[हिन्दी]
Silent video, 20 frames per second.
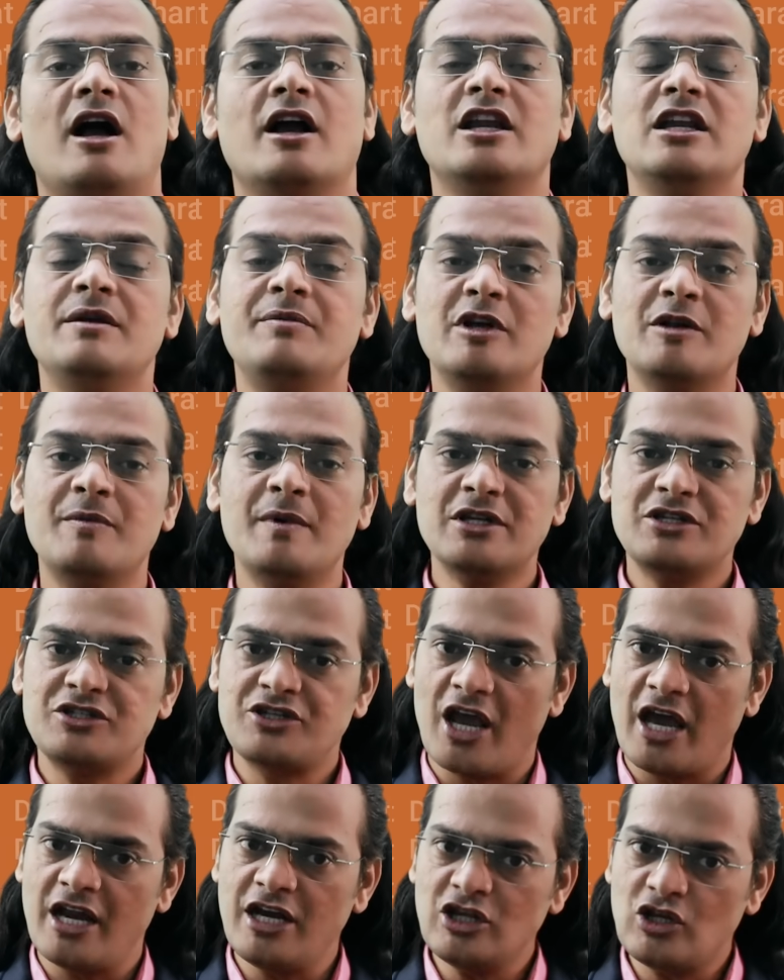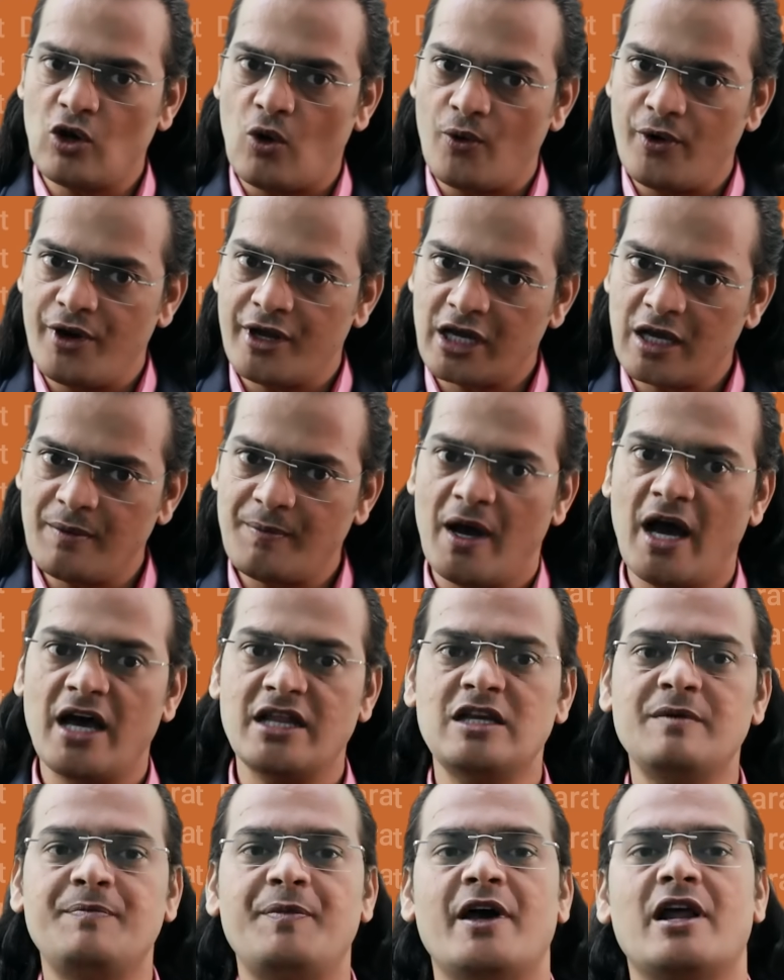अग्निवीर में चयनित होने के
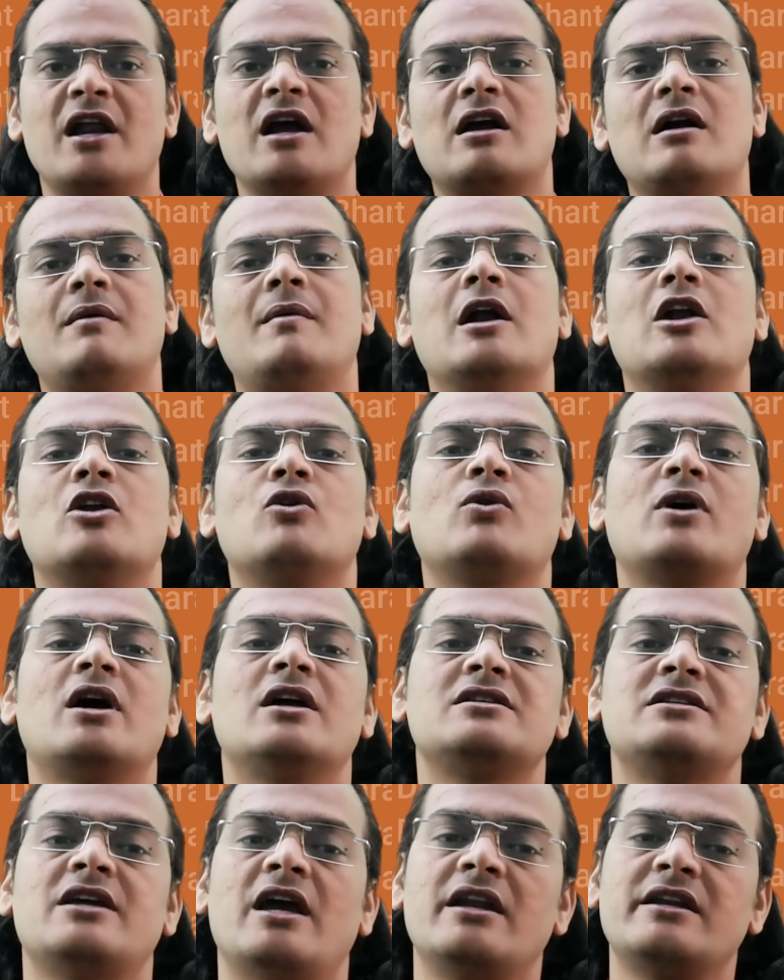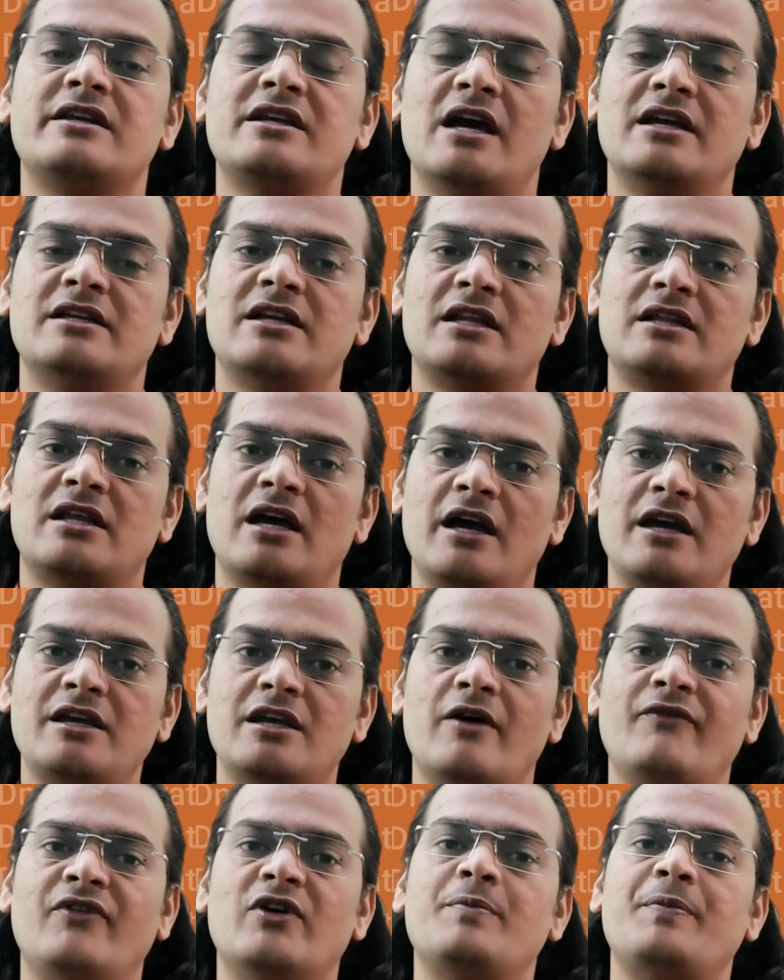बाद ही पैरा कमांडो का चयन किया जाता
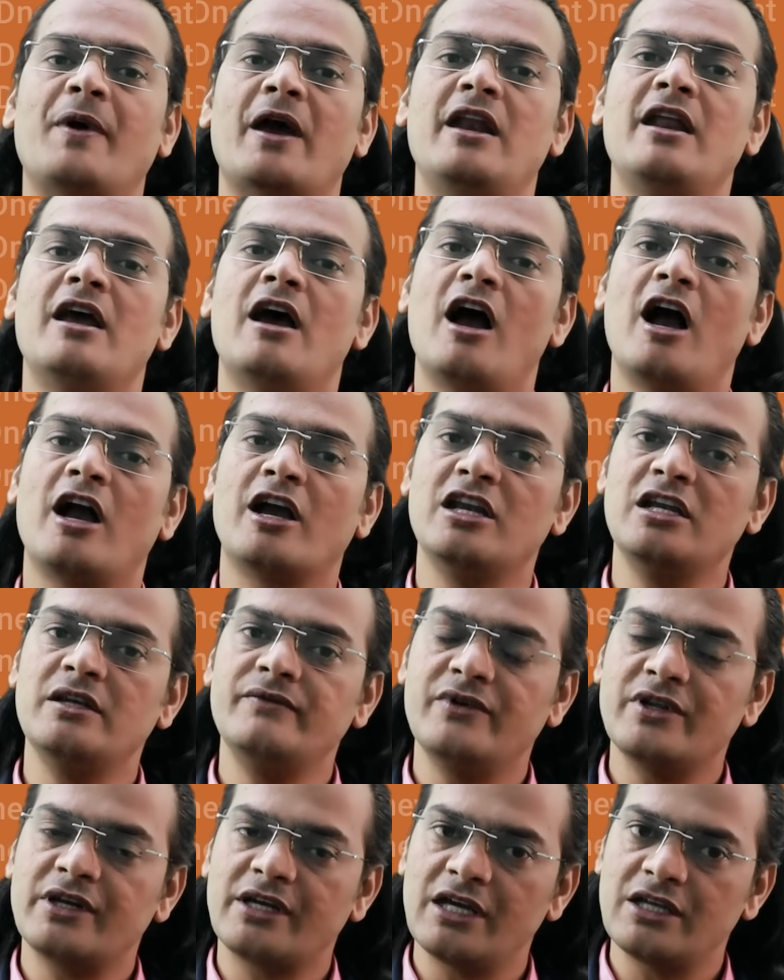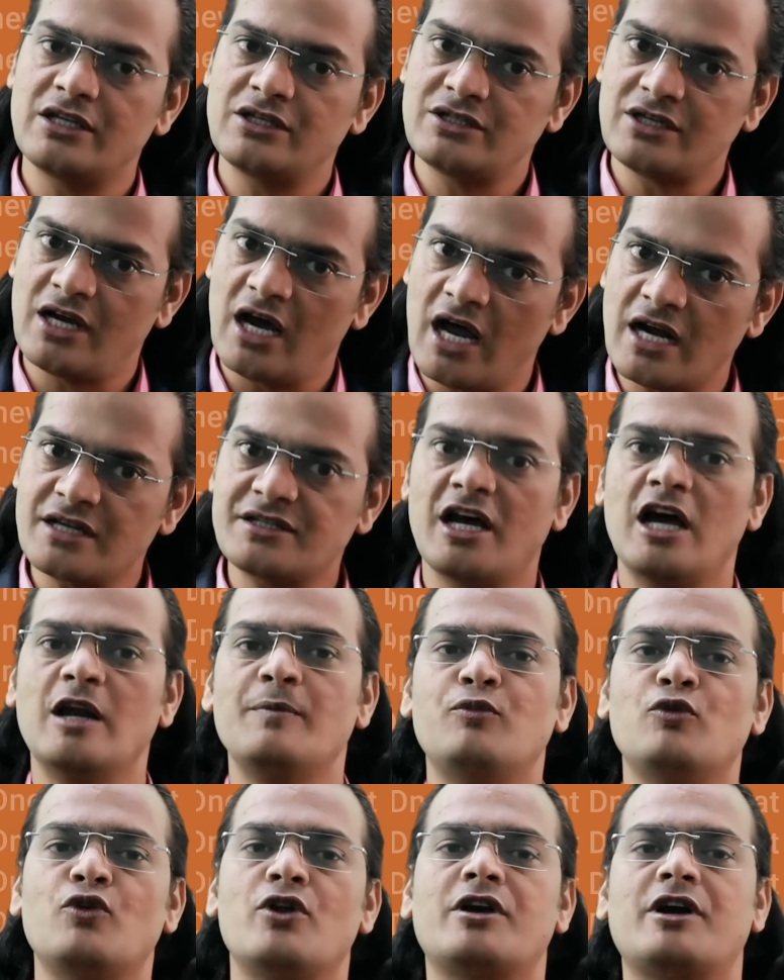है या फिर पहले अग्निवीर के चार
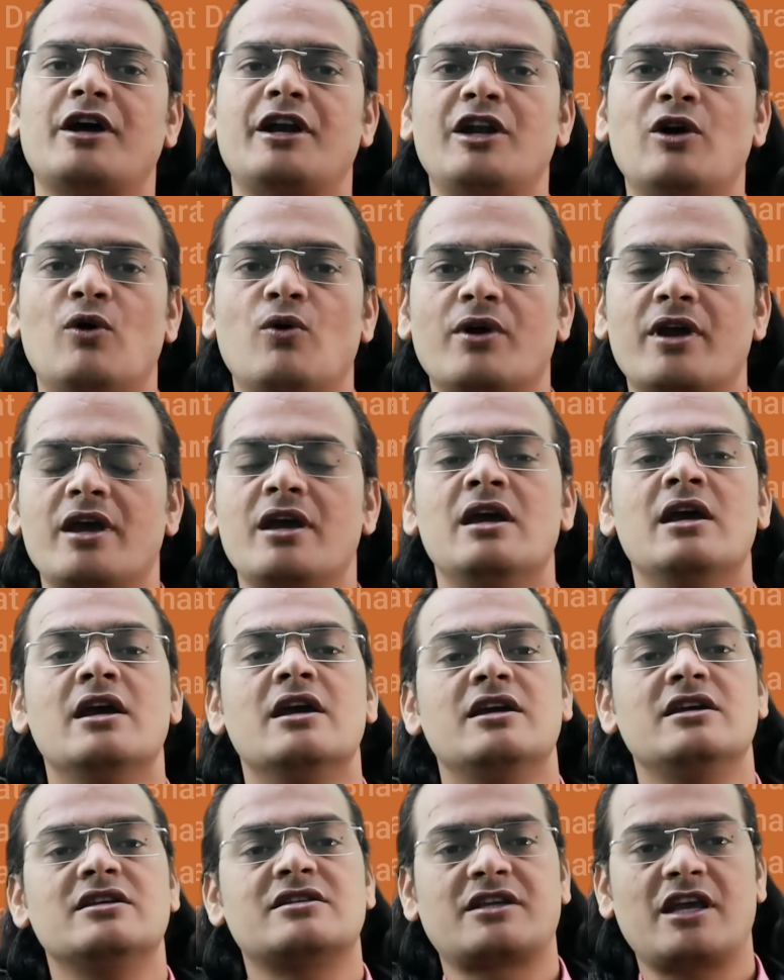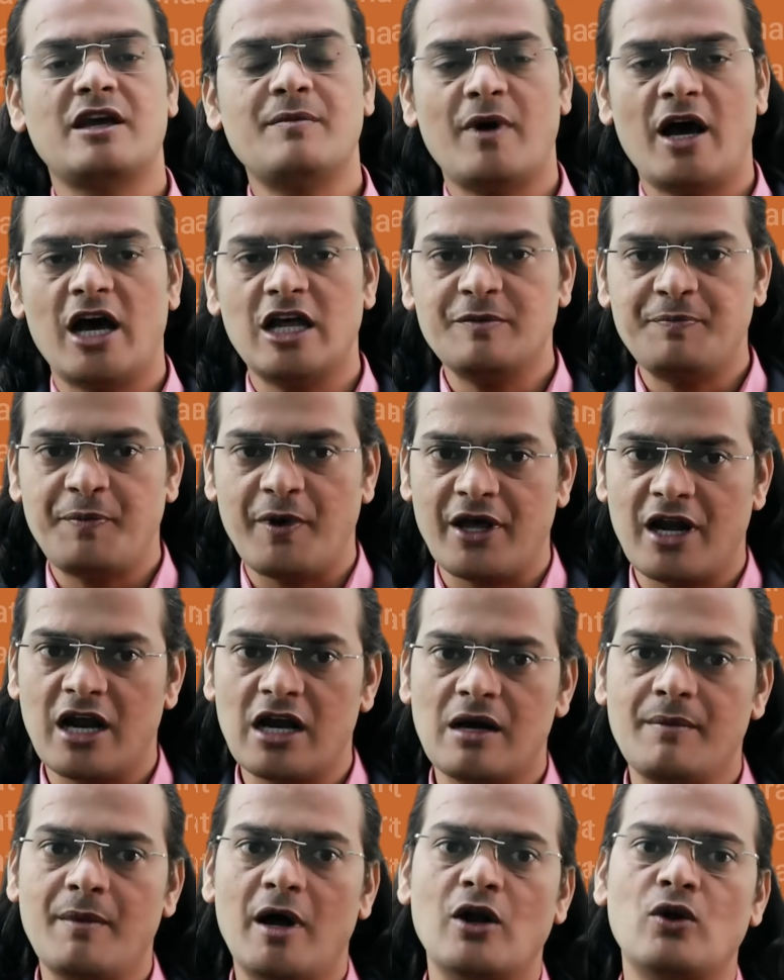साल पूरे करने होंगे इसके बाद
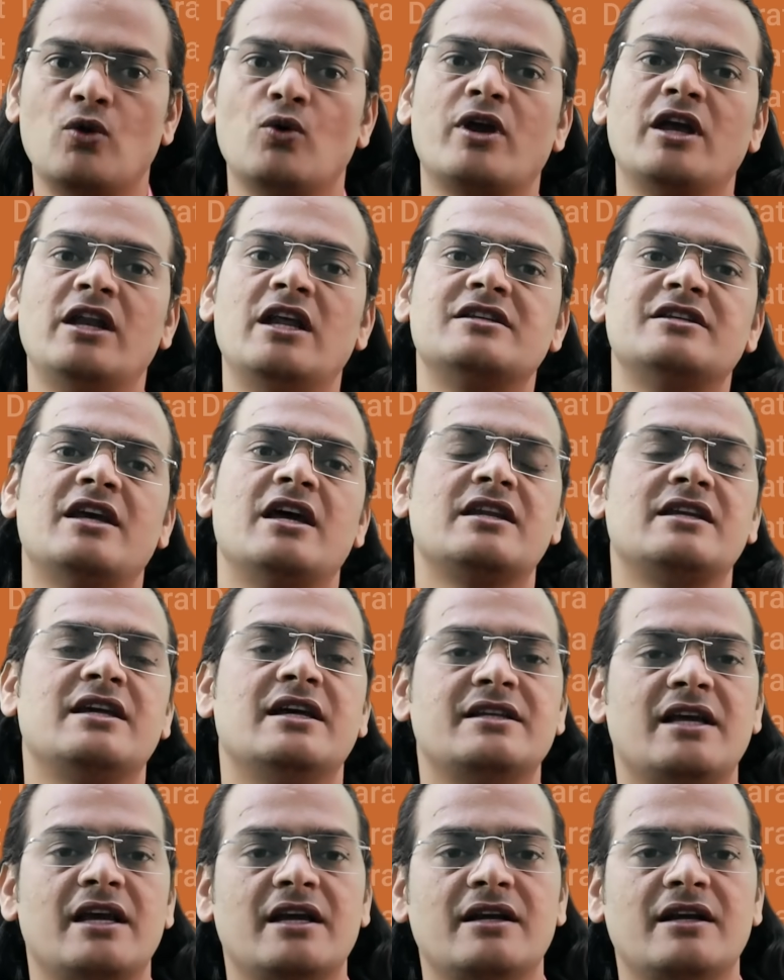पैरा कमांडो के लिए चयन किया